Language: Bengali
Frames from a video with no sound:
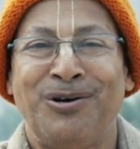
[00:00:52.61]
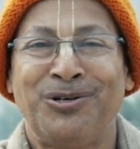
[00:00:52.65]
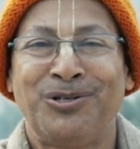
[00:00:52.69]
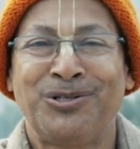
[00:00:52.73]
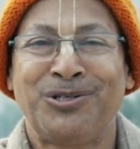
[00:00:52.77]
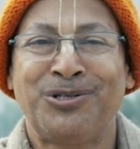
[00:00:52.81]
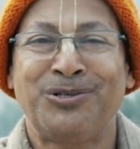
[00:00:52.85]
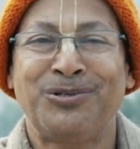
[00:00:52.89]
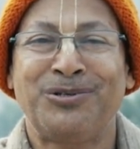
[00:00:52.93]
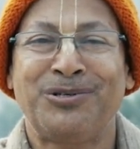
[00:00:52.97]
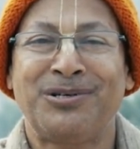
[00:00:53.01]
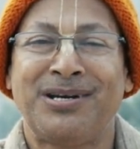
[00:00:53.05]

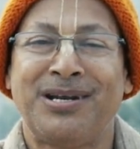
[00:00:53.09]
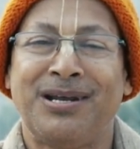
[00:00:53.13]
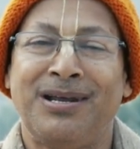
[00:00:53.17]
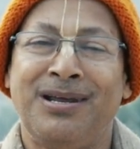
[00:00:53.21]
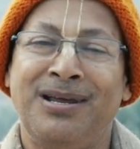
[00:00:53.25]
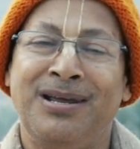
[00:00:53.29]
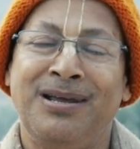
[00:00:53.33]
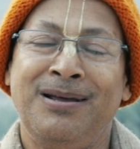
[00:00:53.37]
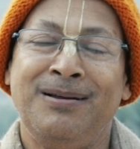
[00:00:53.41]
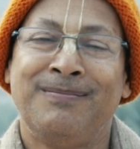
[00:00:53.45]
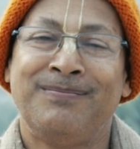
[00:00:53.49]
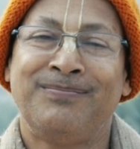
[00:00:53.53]
অসুরকে
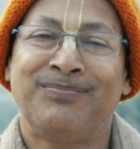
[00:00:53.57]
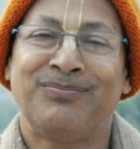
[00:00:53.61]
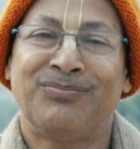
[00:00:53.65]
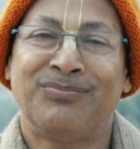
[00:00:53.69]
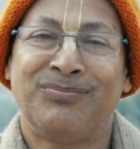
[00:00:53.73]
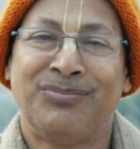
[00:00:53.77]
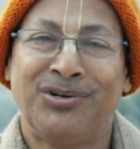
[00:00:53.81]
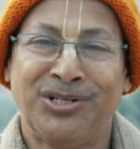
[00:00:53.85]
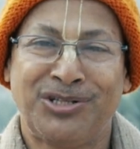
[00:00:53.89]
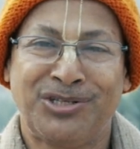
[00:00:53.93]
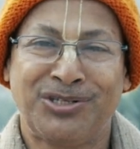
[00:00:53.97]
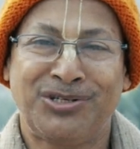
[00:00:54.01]

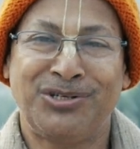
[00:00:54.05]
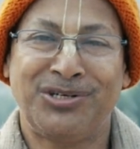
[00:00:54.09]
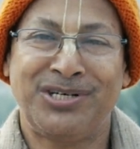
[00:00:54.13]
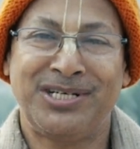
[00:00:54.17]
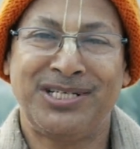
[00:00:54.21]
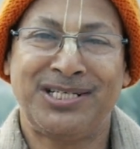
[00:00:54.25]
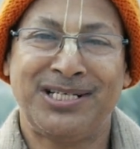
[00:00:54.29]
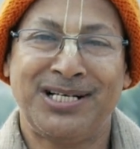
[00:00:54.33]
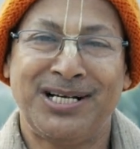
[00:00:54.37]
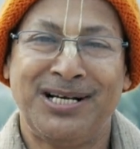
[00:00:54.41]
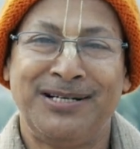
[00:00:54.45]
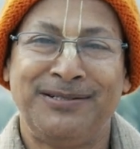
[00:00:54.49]
বধ
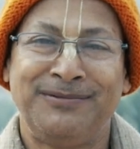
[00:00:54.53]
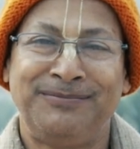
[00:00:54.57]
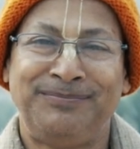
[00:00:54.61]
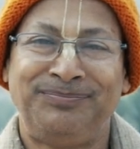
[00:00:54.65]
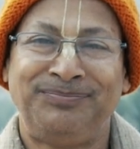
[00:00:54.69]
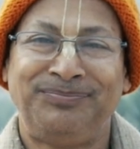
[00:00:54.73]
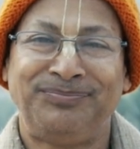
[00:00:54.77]
করেছিলেন